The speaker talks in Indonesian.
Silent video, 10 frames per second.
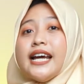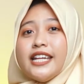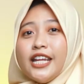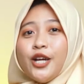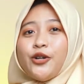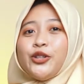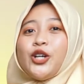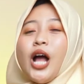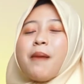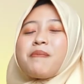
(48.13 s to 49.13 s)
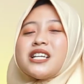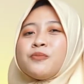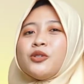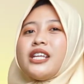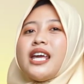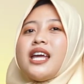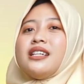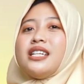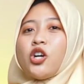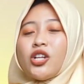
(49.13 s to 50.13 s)
Jadi, untuk emas putih
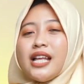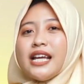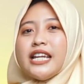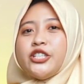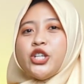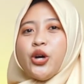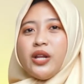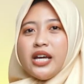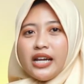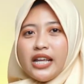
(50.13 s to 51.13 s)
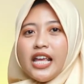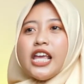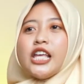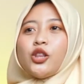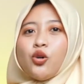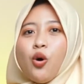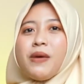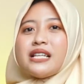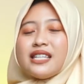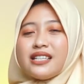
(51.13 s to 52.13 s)
di Kota Gede Jewelry itu
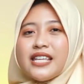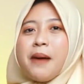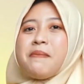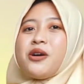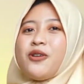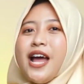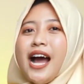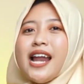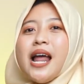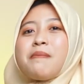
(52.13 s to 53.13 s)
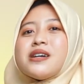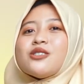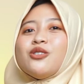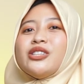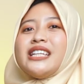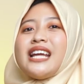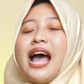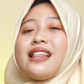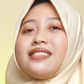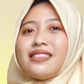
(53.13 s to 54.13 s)
basicnya menggunakan emas kunting
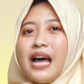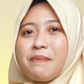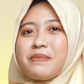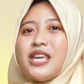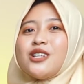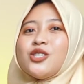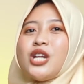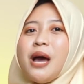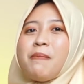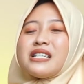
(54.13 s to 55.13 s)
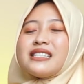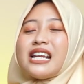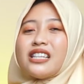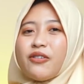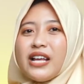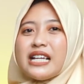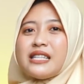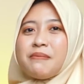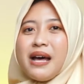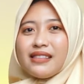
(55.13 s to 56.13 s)
antam yang sudah
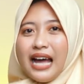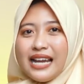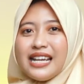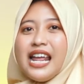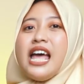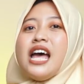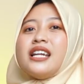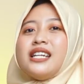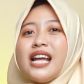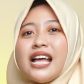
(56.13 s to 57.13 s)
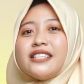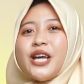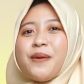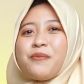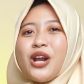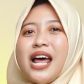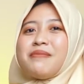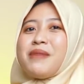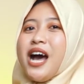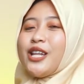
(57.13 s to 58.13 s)
bersertifikasi batan dengan
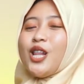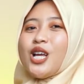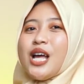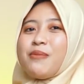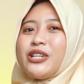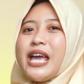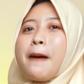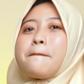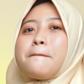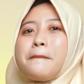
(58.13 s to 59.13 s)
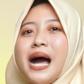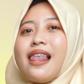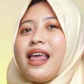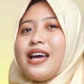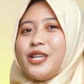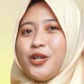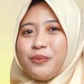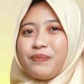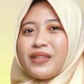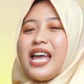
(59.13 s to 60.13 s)
campuran bahan logam mulia
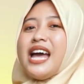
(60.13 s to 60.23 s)
palladium.